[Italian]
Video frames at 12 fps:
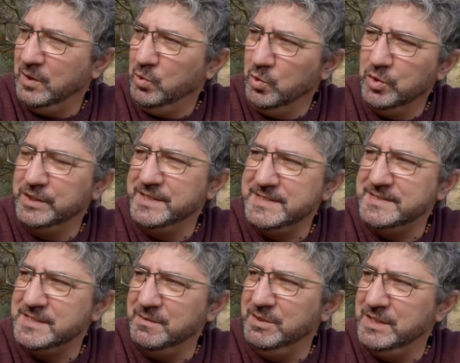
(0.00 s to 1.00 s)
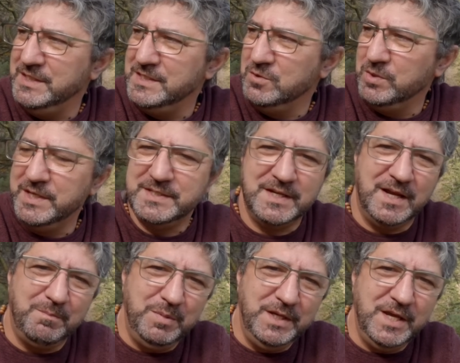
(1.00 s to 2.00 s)
Uno dei sistemi di sicurezza
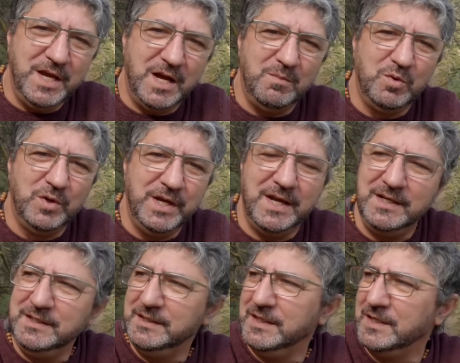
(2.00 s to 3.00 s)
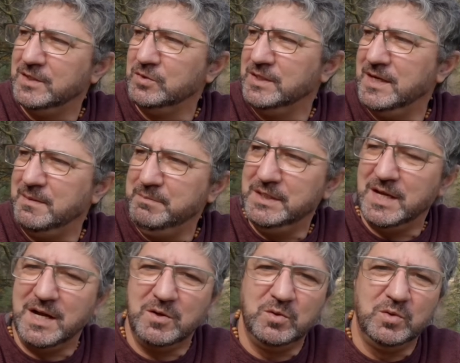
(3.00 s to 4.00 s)
che applichiamo è all'interno
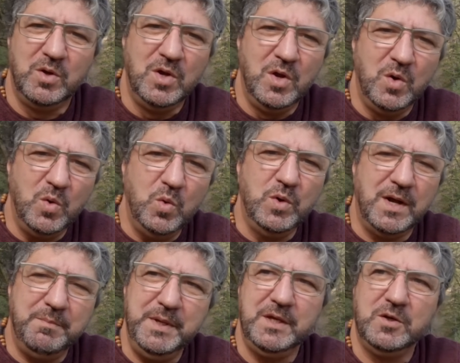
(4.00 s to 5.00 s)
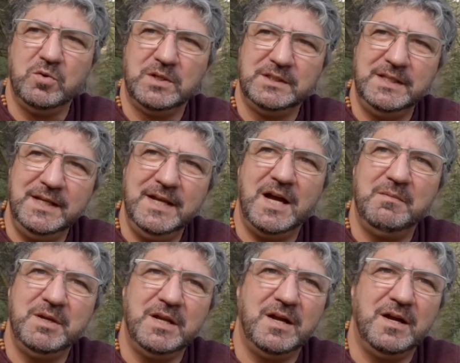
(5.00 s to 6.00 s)
dell'abitacolo una piccola
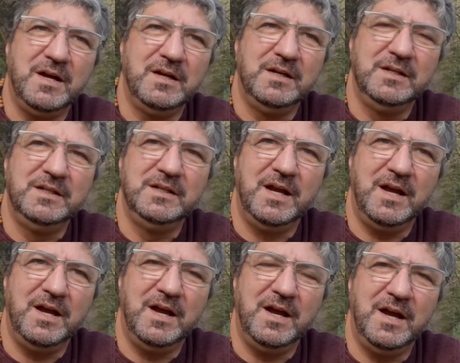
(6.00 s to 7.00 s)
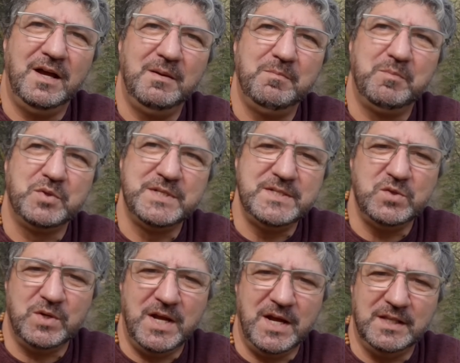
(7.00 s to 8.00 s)
telecamera eh,
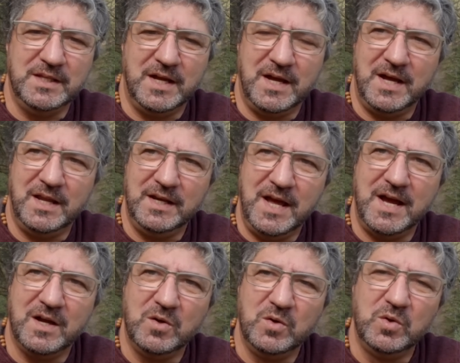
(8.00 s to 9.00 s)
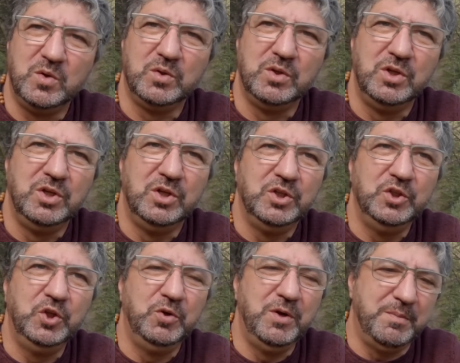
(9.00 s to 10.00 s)
posizionata all'angolo
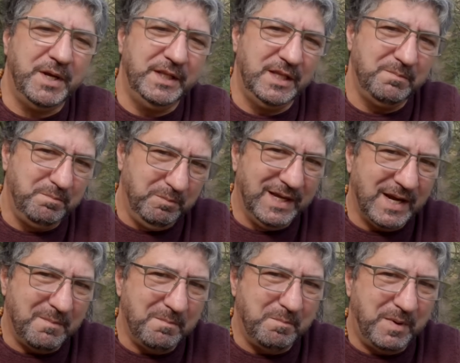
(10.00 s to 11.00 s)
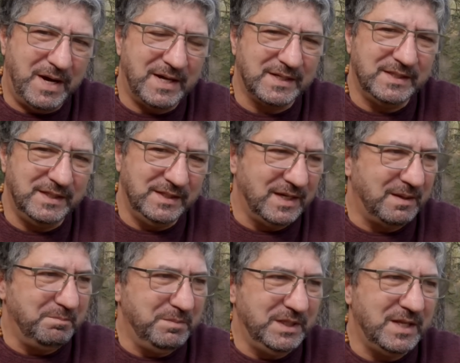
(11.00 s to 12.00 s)
dove prende gran parte
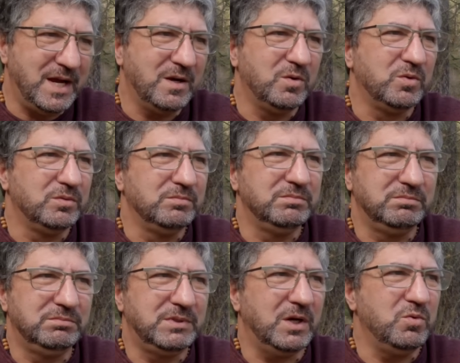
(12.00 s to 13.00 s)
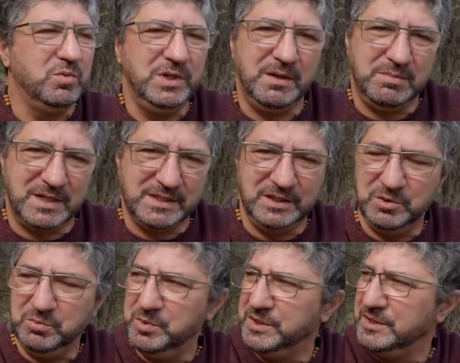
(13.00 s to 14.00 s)
dell'abitacolo tra cui la parte
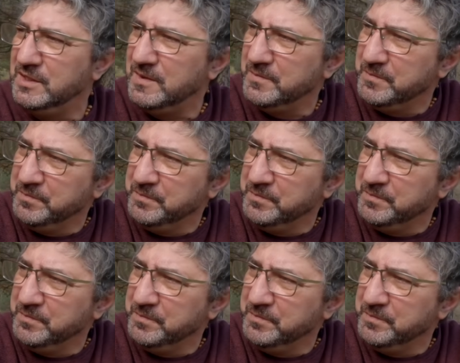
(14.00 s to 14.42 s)
di guida.